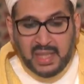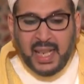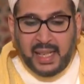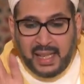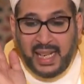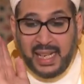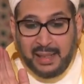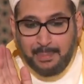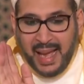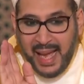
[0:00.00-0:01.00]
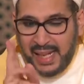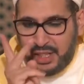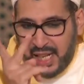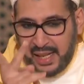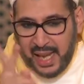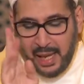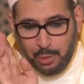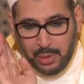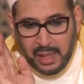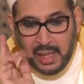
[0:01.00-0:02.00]
سكن معا
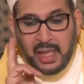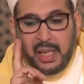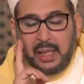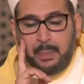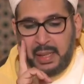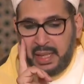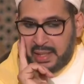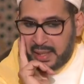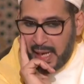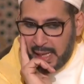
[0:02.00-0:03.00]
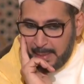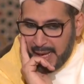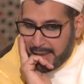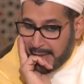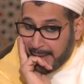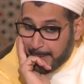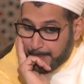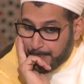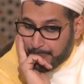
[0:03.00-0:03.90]
شنآن بإسكان ماذا